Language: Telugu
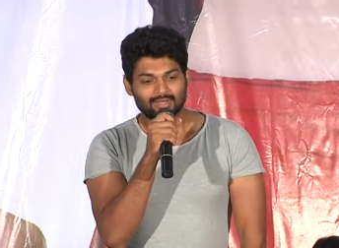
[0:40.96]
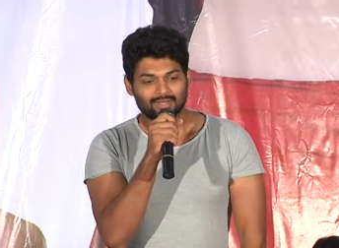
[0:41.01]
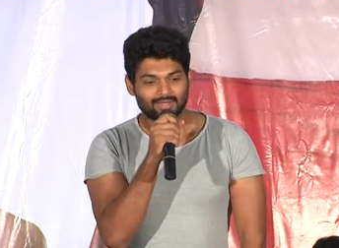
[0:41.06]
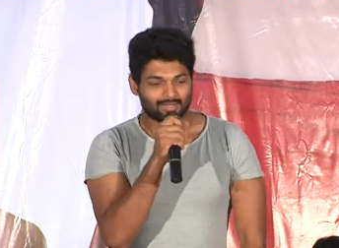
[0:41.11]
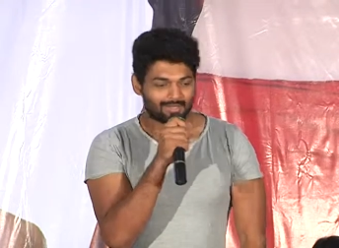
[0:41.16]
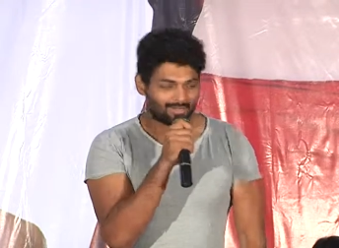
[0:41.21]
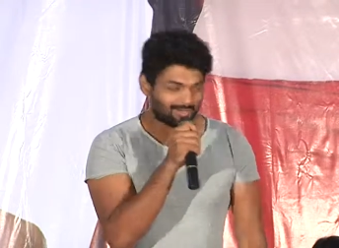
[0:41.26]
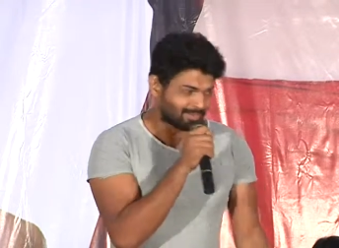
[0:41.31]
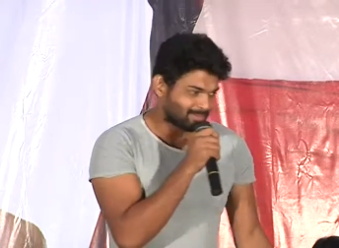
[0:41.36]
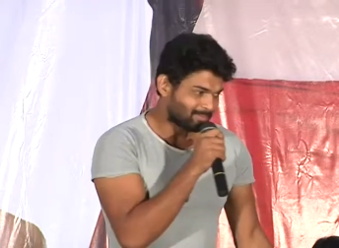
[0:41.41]

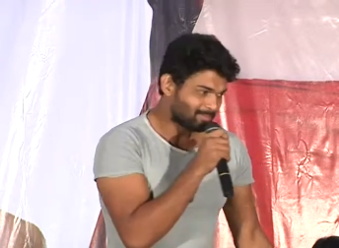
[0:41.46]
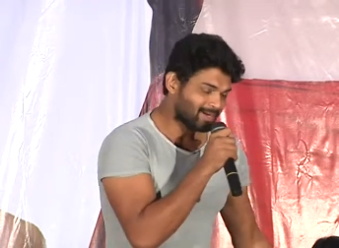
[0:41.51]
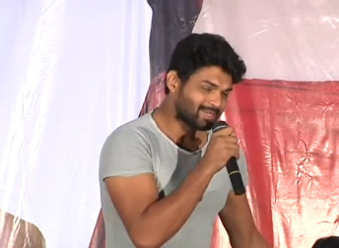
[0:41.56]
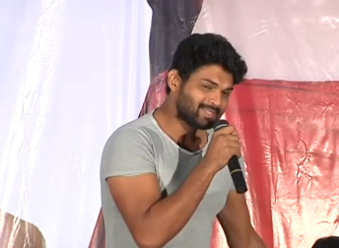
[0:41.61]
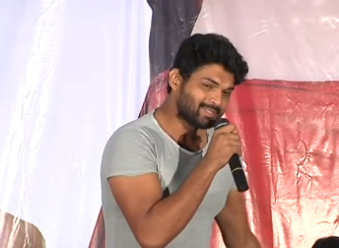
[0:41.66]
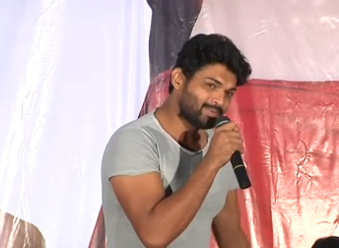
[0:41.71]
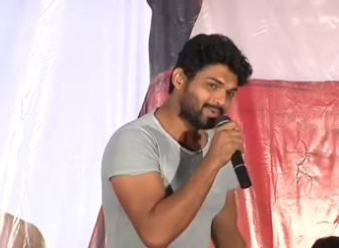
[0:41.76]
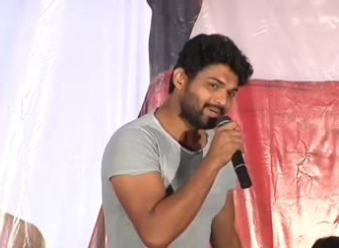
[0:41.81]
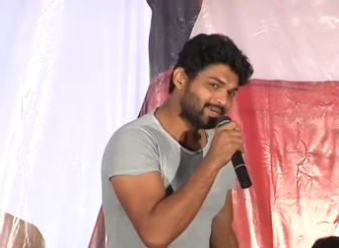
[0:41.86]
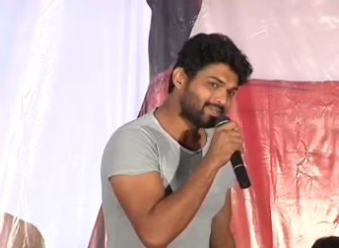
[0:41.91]
uh, my
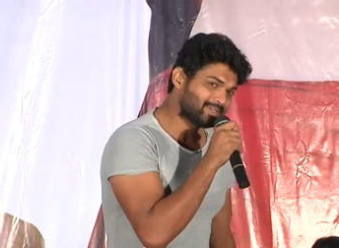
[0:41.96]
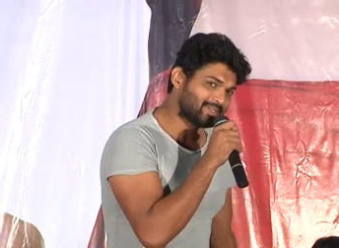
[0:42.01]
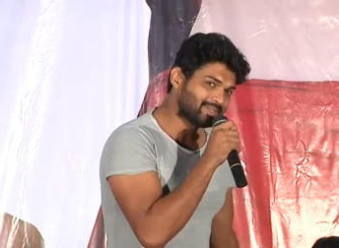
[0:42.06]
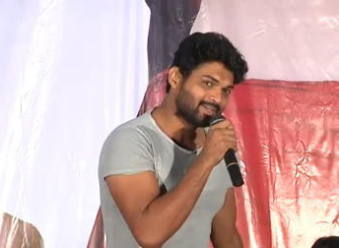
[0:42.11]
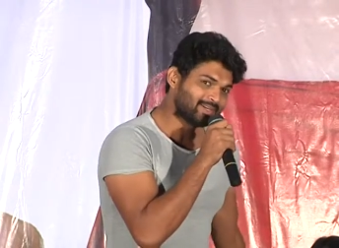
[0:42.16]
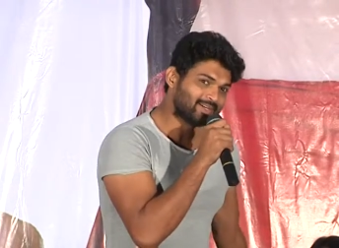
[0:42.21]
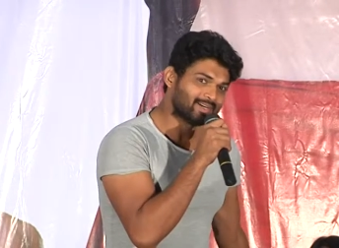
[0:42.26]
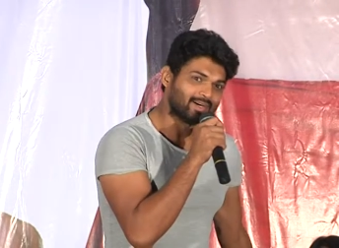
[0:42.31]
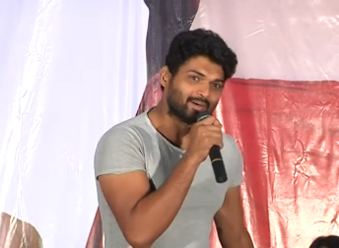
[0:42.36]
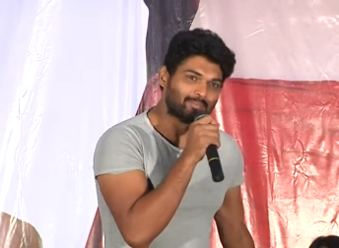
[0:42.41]
sweet
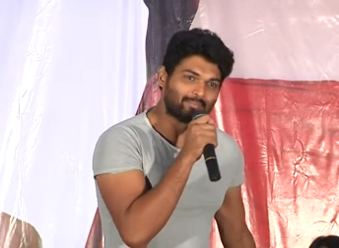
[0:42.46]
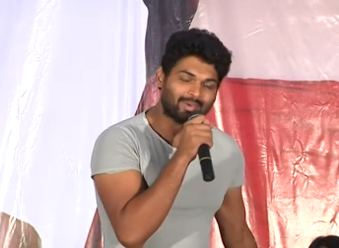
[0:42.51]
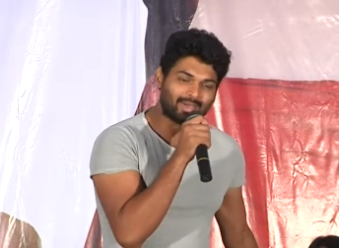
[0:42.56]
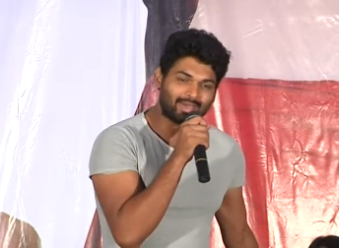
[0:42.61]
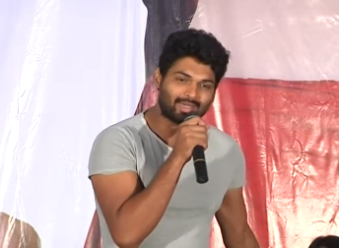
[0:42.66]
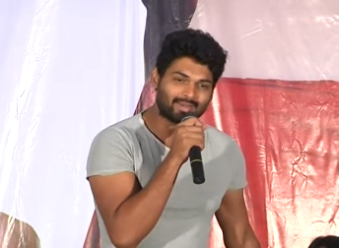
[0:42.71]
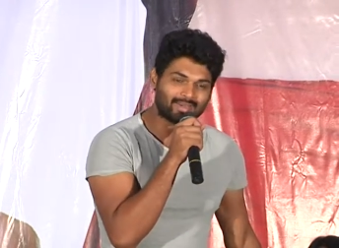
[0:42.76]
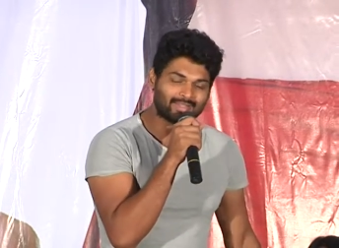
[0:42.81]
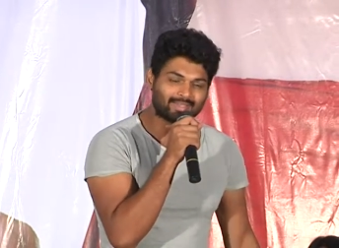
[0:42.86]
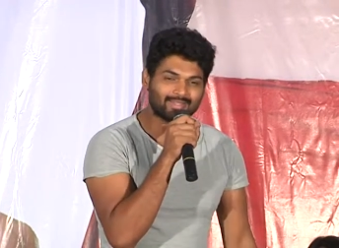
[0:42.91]
uh,
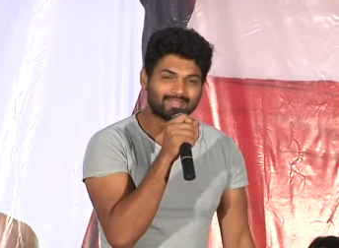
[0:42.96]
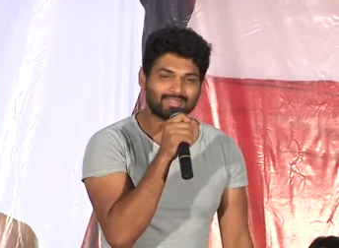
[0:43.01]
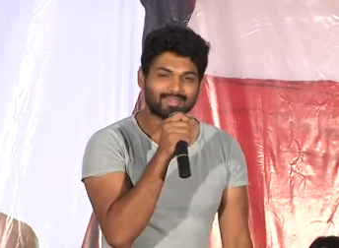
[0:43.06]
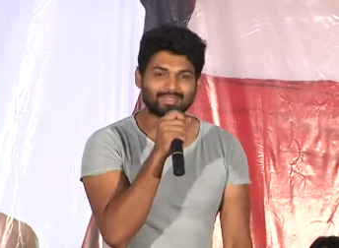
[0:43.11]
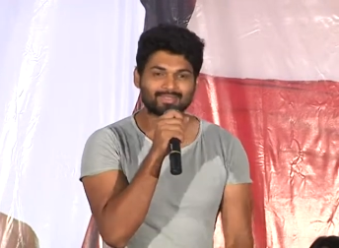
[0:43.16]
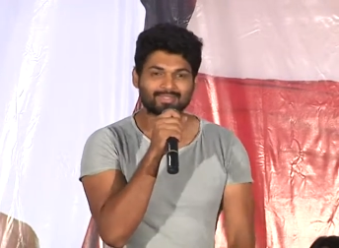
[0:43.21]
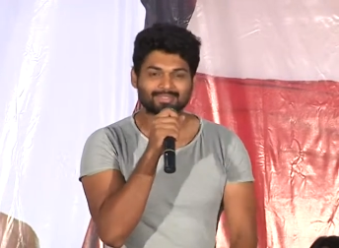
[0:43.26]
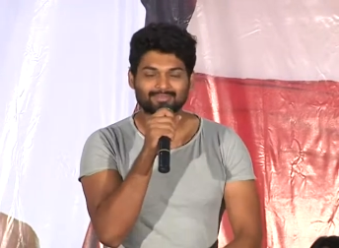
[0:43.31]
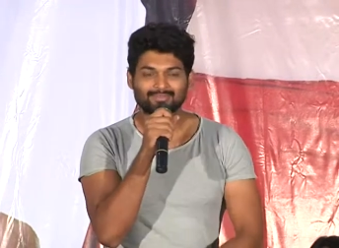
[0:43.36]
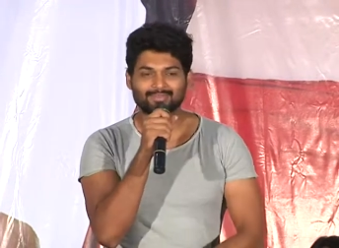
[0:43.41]
pair Nikita
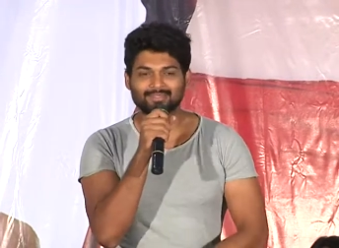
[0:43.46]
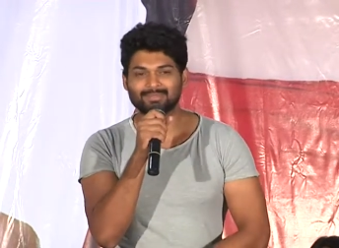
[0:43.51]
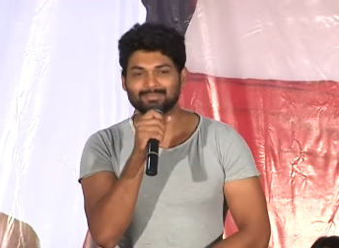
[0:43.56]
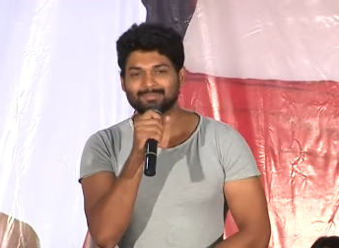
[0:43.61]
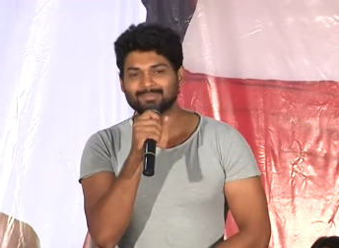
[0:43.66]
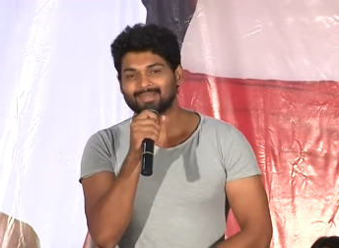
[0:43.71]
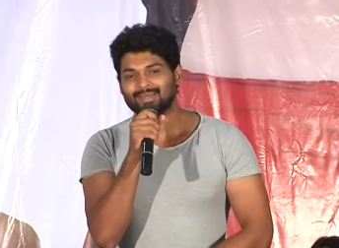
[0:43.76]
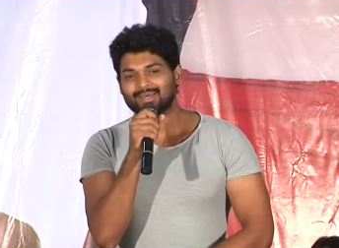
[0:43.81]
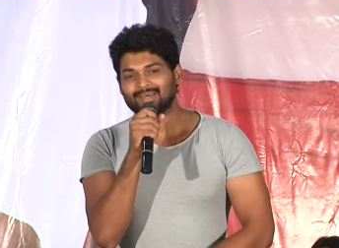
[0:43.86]
in this film.